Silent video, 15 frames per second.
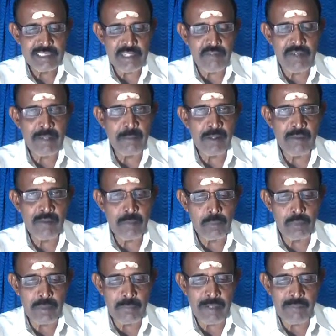செவ்வாய்
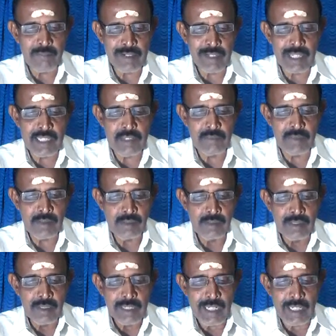பகவான் புத பகவான் கேது
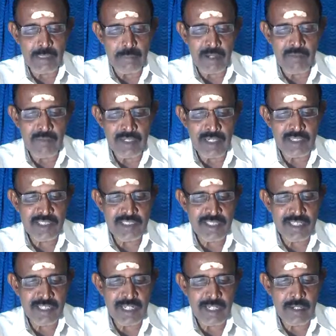கேது பகவான்
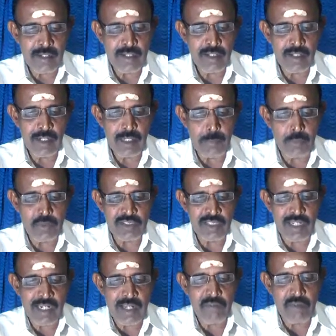நட்சத்திரத்தில் இருக்குங்கிறங்கள்
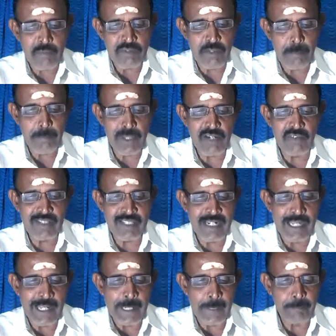புஷ்கர நவாம்சம்
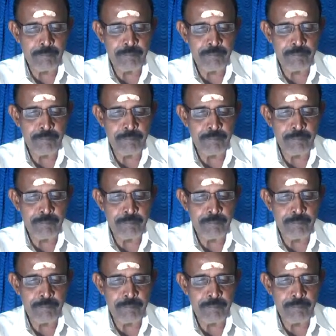பெறுவதில்லை